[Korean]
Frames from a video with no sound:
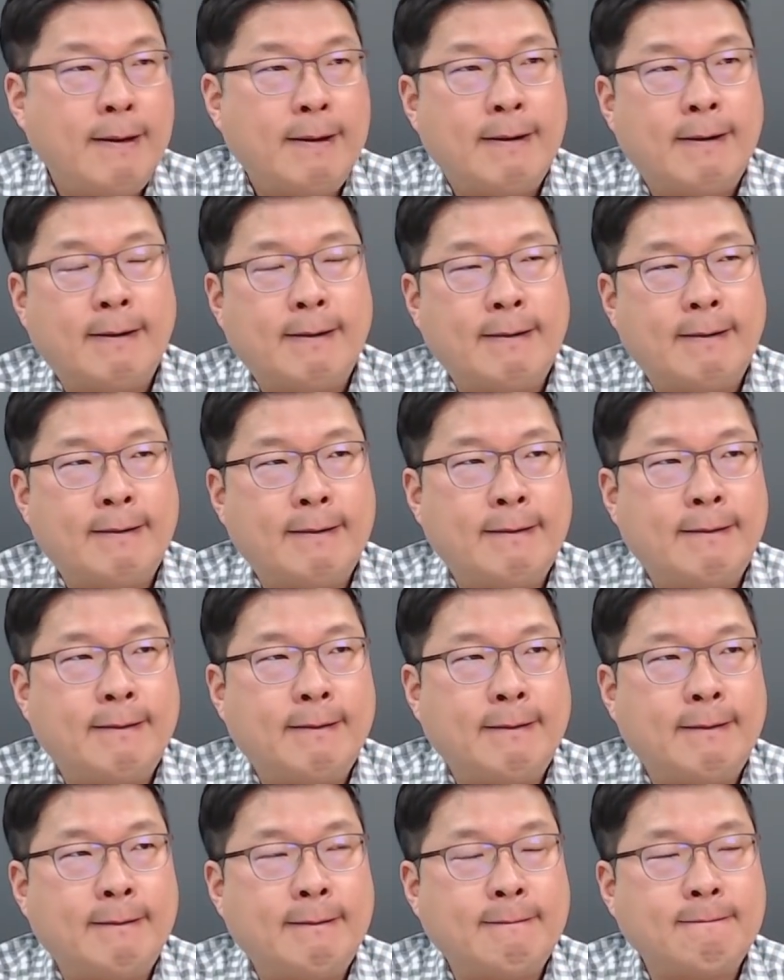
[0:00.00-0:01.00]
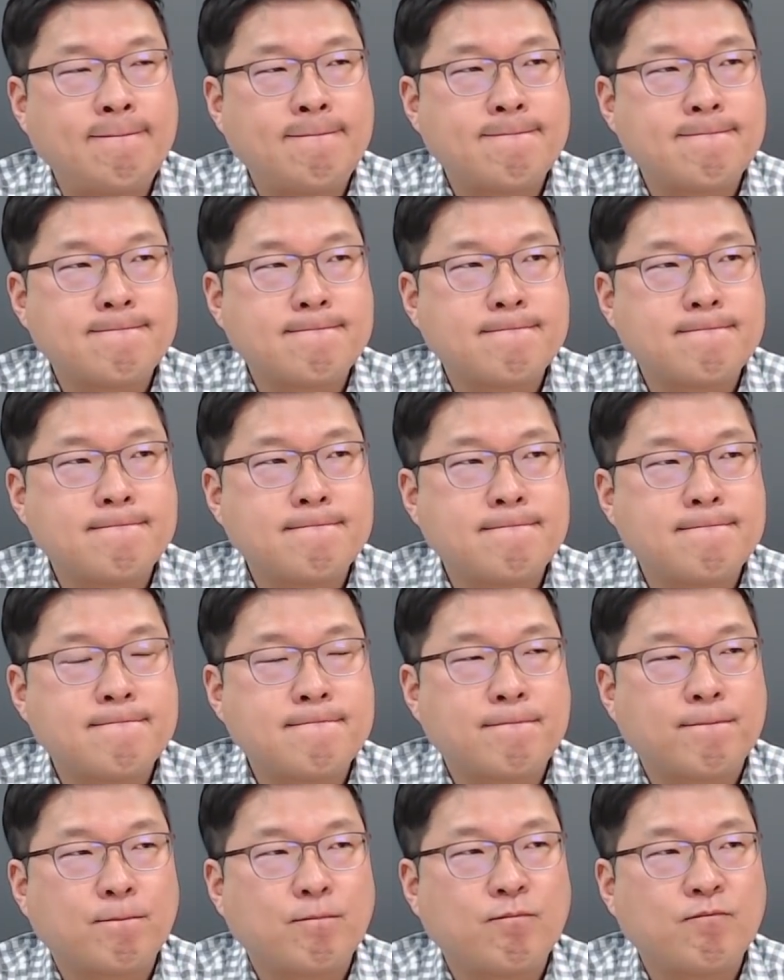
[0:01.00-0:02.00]
어,
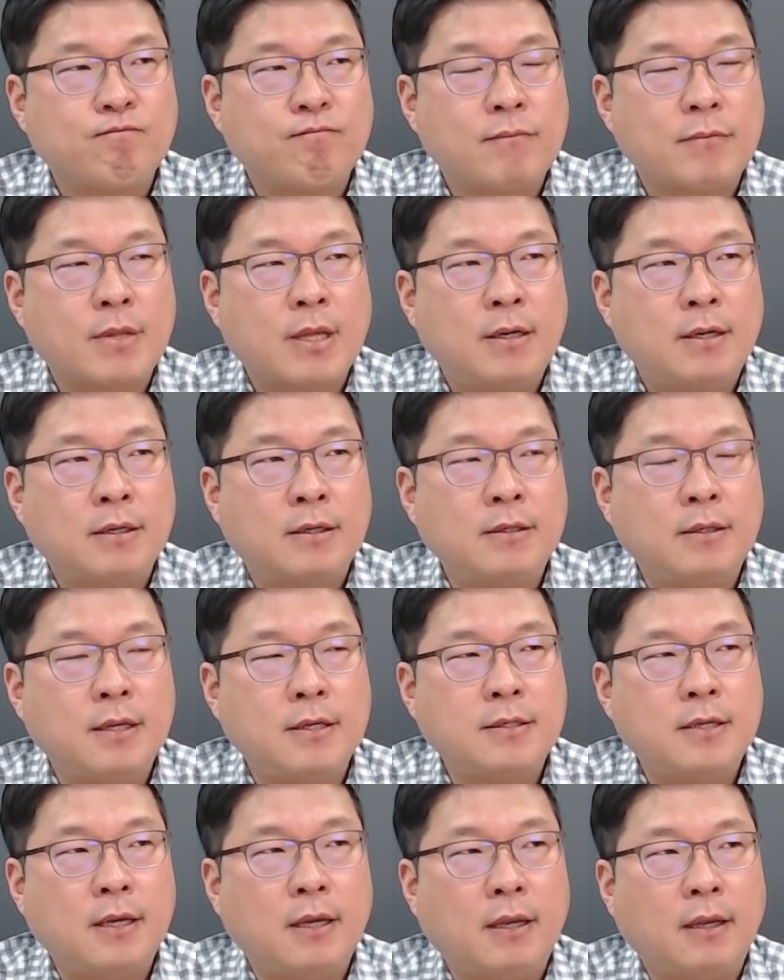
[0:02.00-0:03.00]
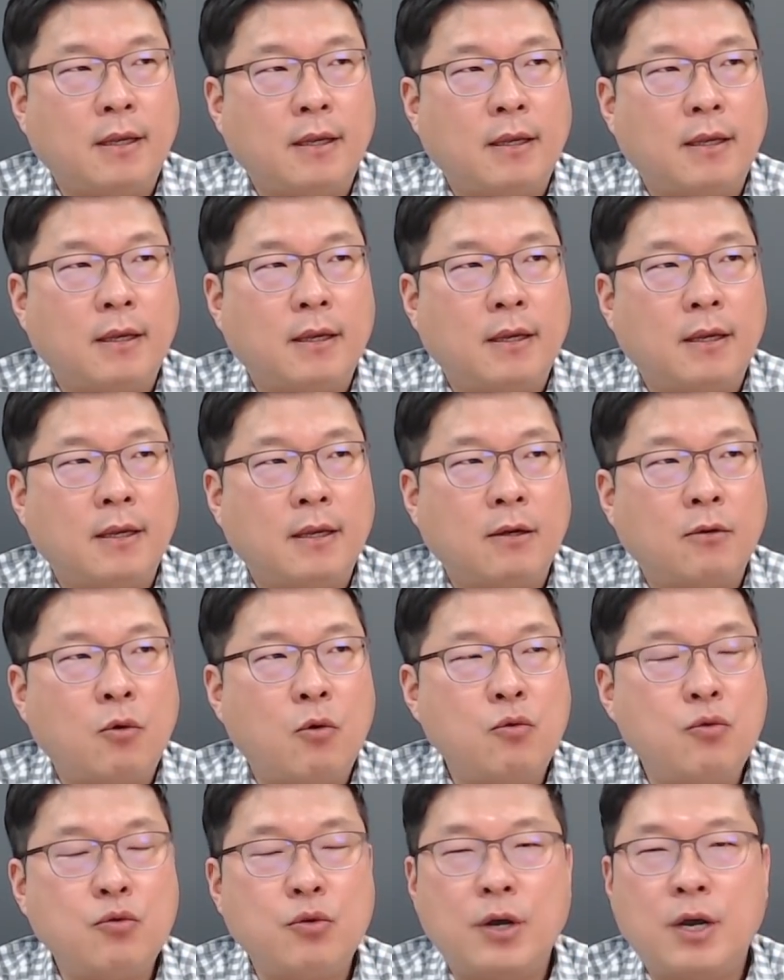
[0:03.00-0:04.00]
근데 이제
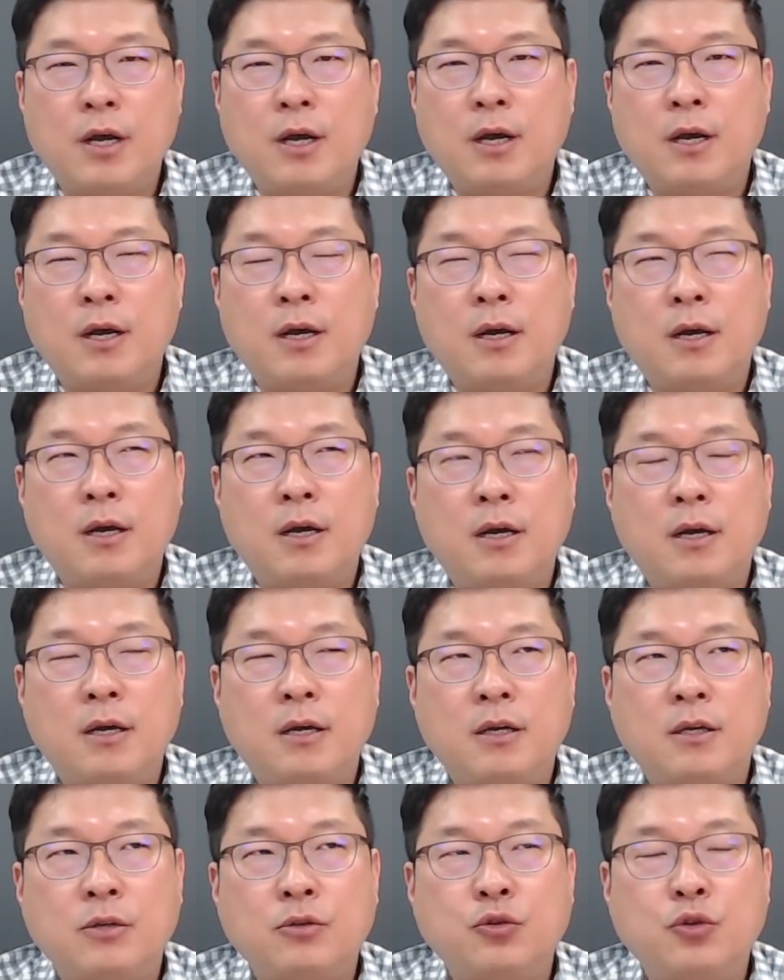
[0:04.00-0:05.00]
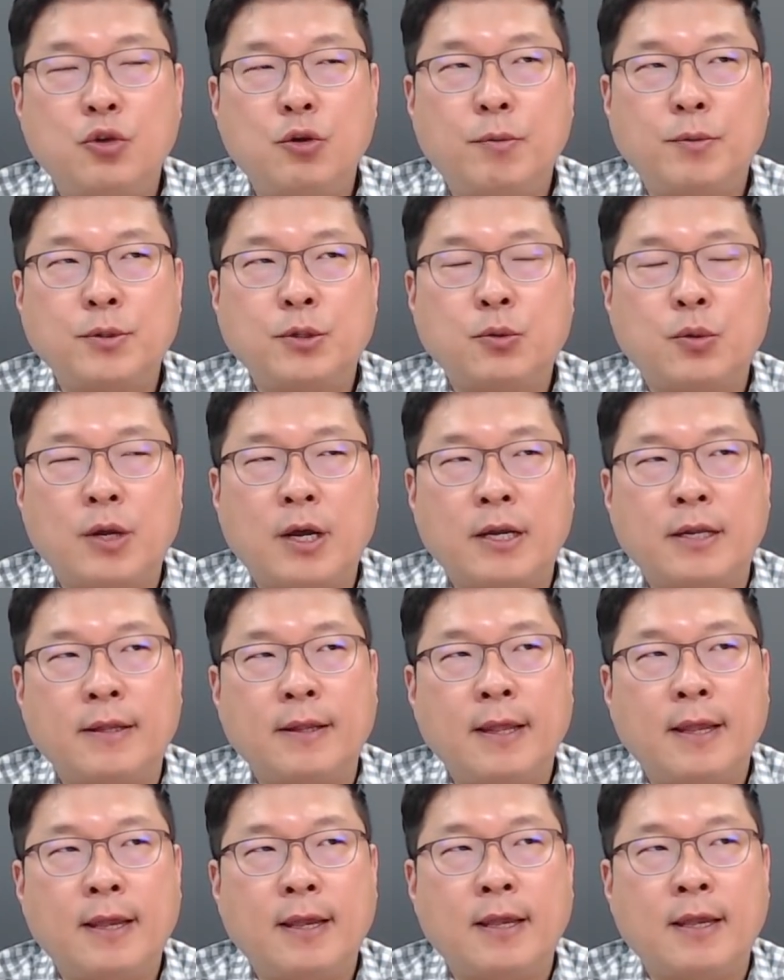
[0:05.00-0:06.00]
공급과 수요 법칙
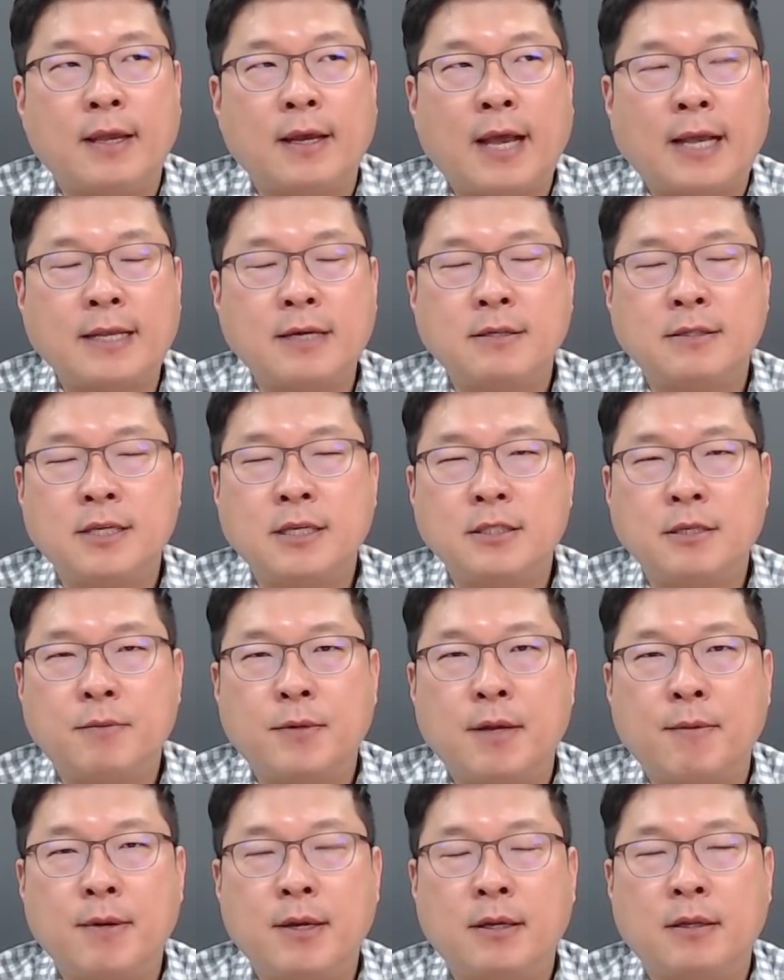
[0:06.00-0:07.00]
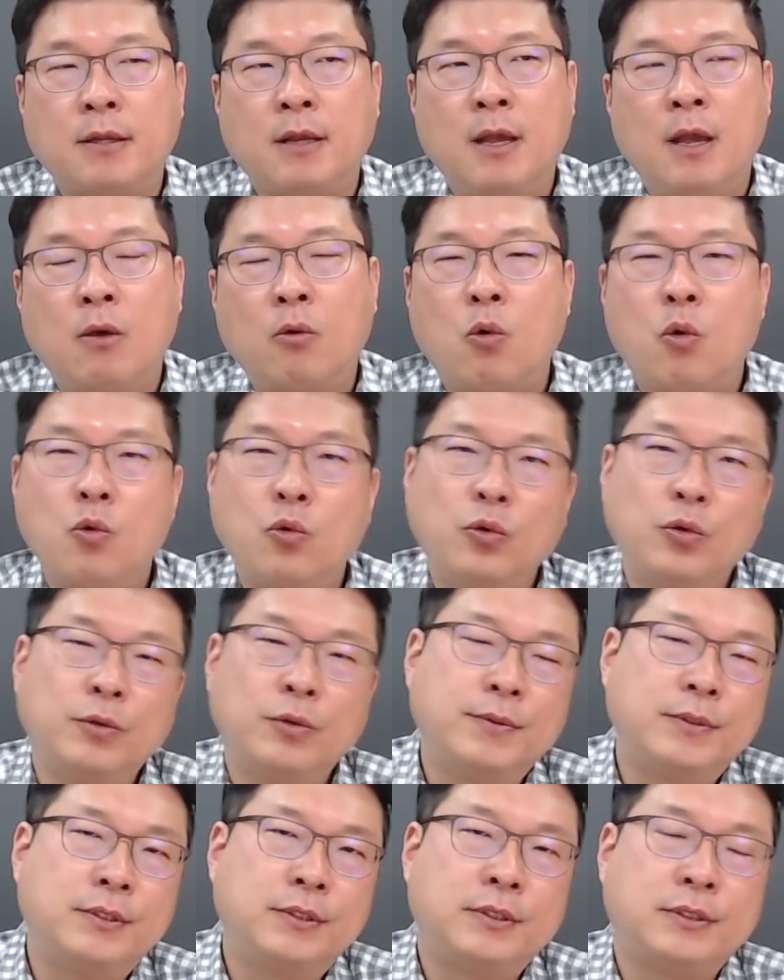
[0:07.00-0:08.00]
돌아가는데 가장 큰 차이점 뭐냐면
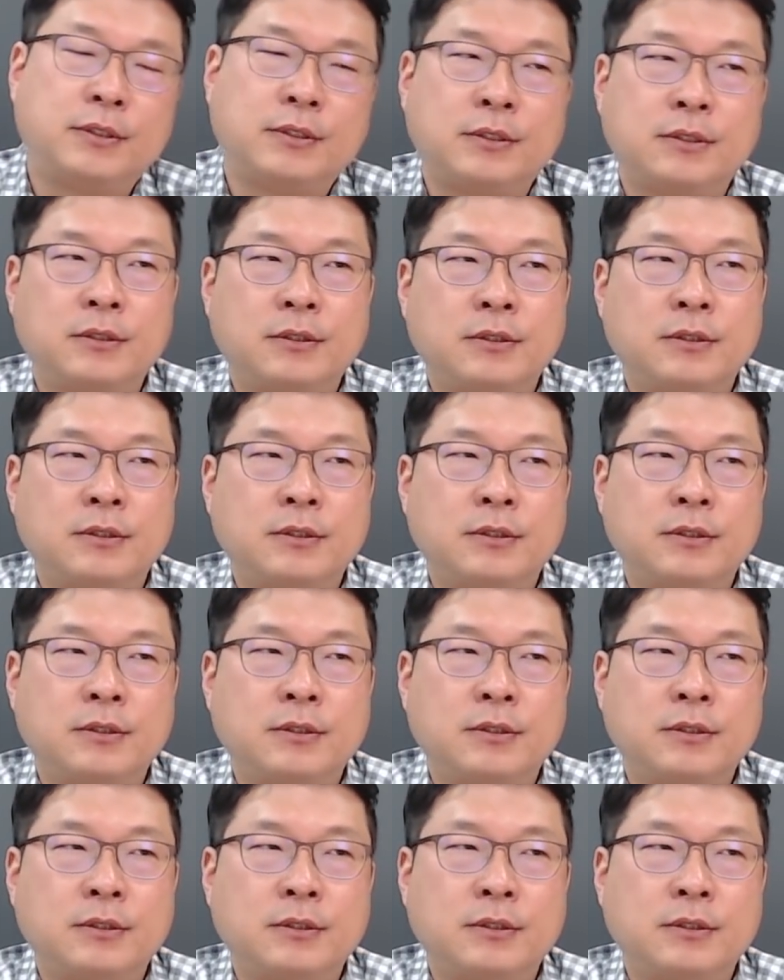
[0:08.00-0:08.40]
공급은